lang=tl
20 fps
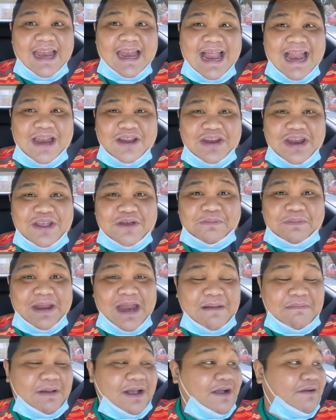Lalo na yung
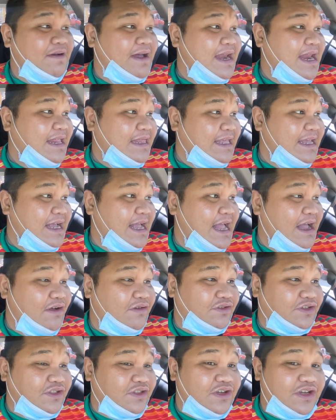pinapagawa nating
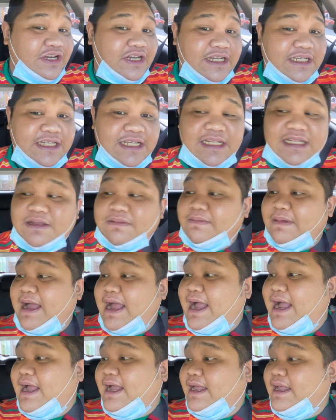house doon kasi ba diba,